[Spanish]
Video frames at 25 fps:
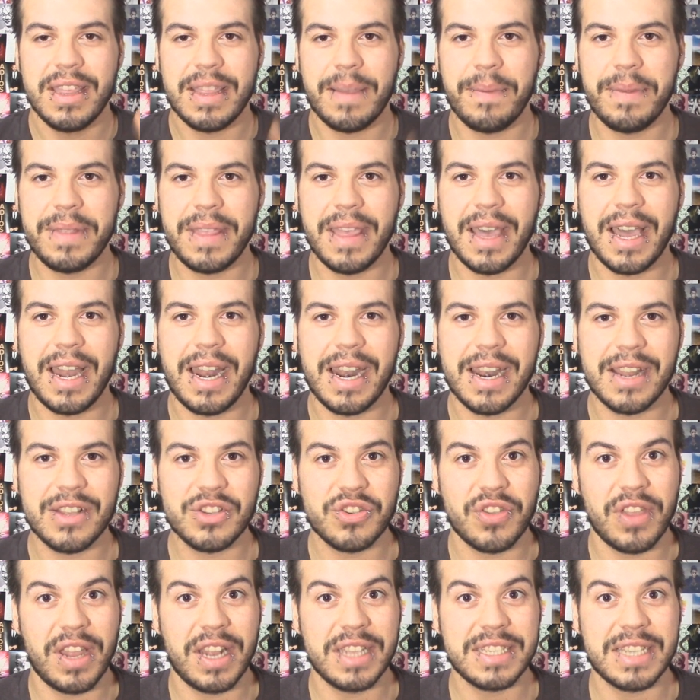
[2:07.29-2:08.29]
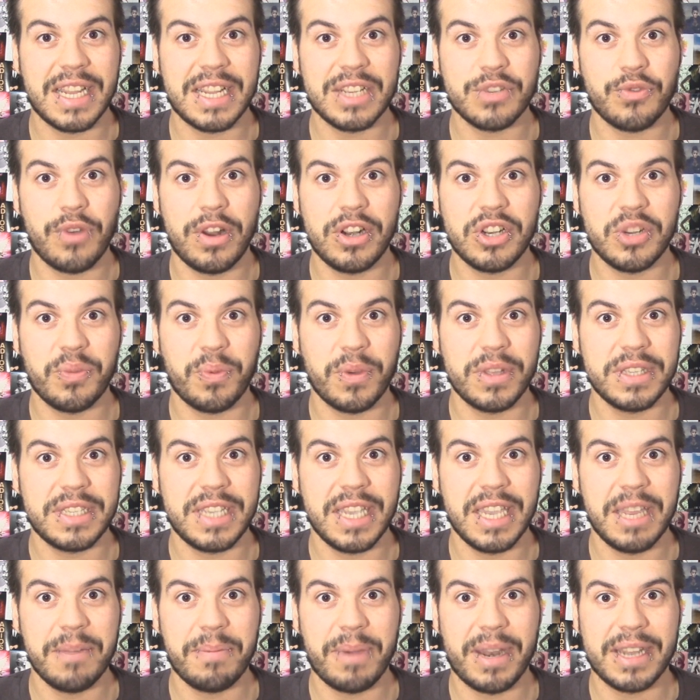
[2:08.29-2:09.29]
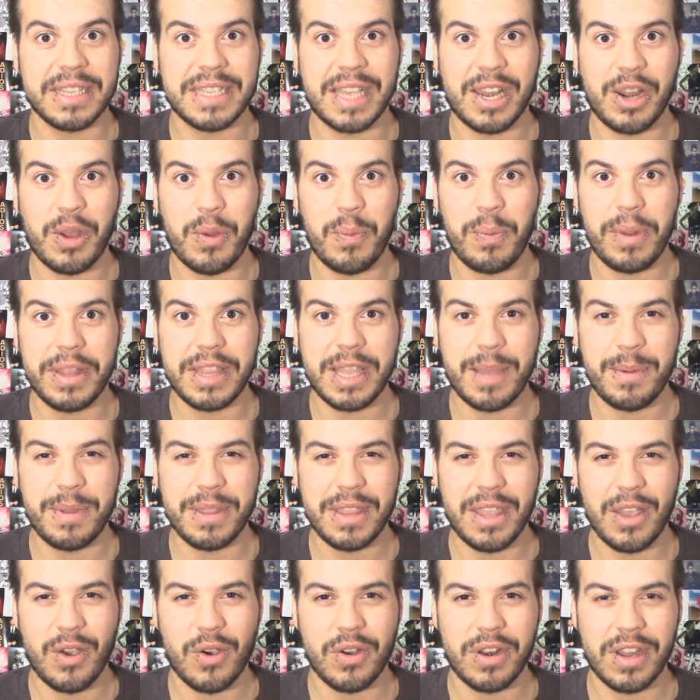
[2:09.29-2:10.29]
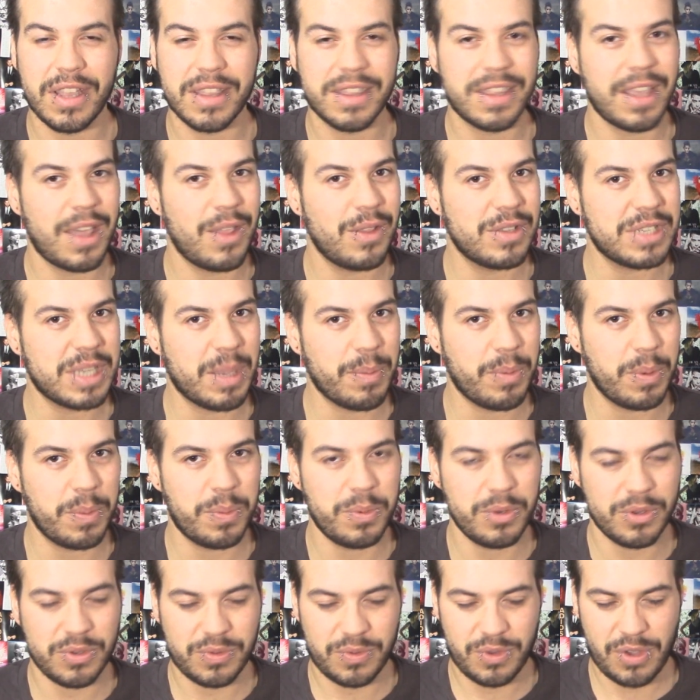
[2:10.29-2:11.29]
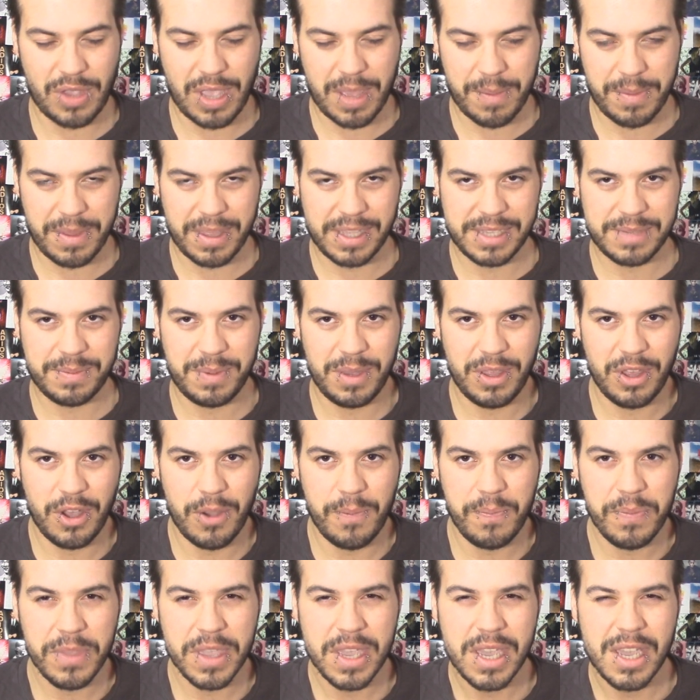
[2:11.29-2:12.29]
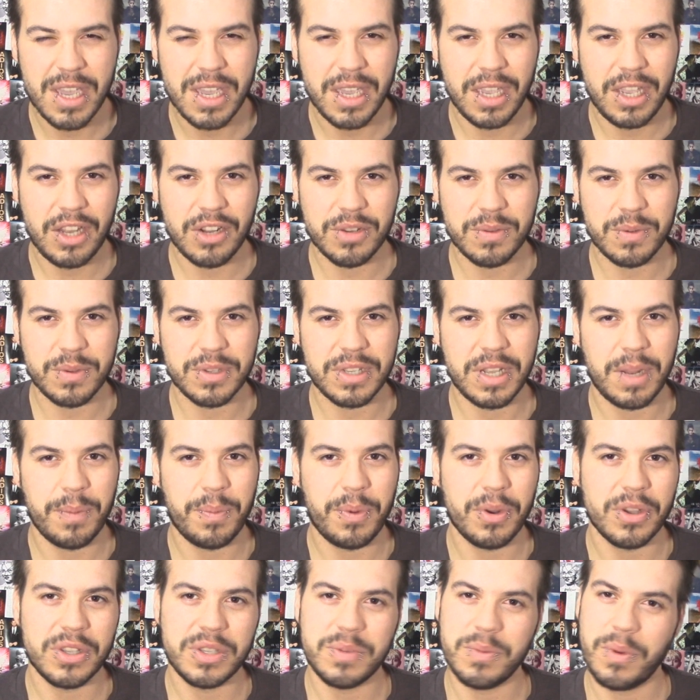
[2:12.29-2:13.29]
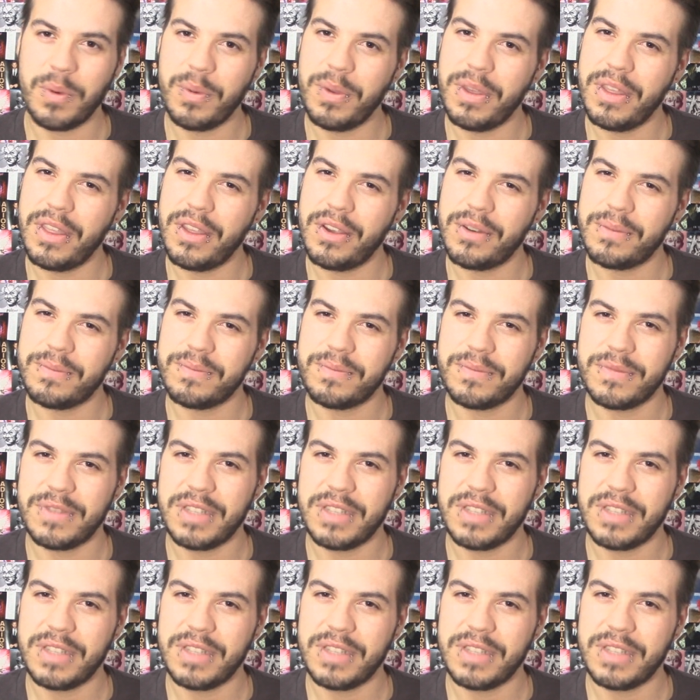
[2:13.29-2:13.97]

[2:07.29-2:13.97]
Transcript: También te dejaré las redes sociales a las cuales nos puedes seguir para estar completamente conectados a Pop News. Yo ya me despido y nos vemos en el próximo vídeo.